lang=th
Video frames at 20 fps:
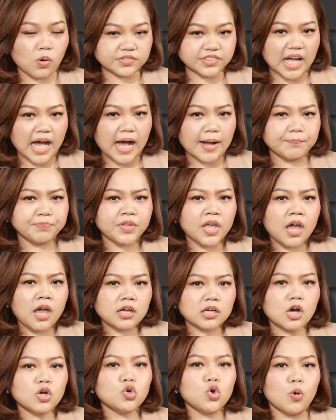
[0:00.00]

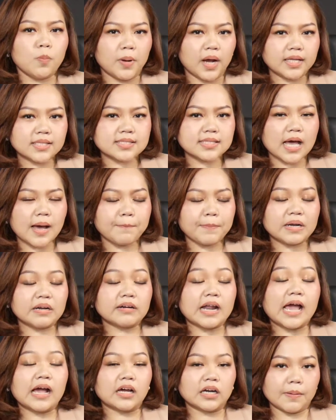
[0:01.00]
63 ก็ดูเหมือนจะเป็น
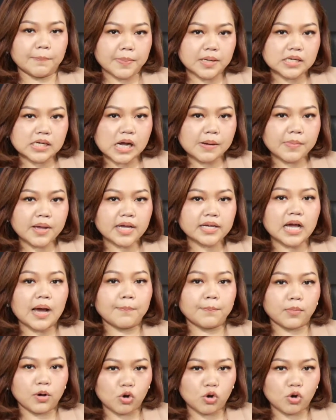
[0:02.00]
แรงกระเพื่อมให้กับ